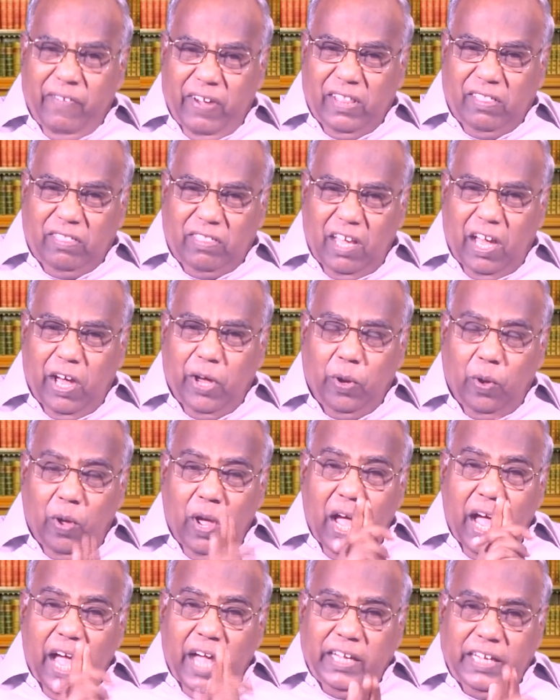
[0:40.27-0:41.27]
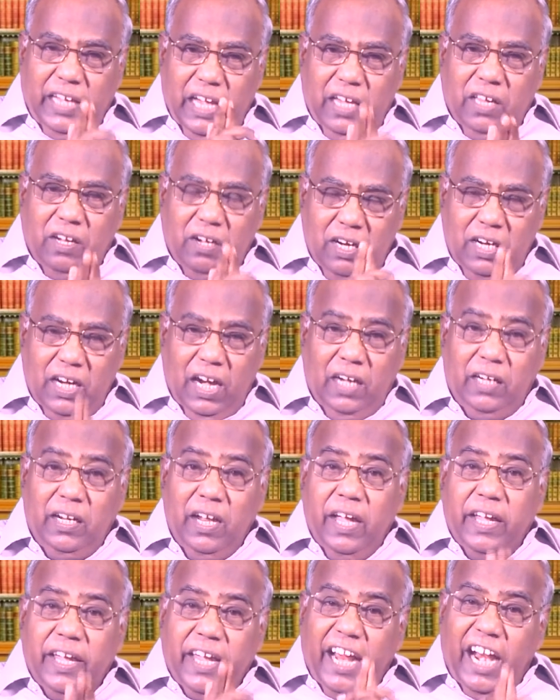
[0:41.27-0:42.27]
வைத்தாரோ அங்கே இருங்கள்
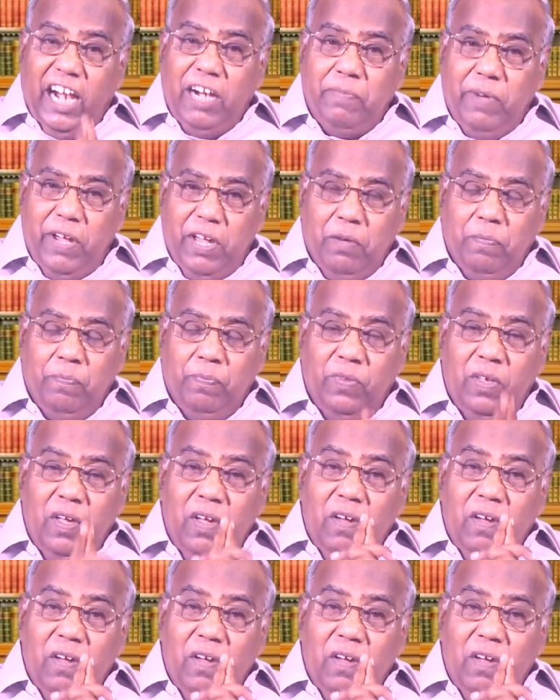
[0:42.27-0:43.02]
ஏழ்மையும்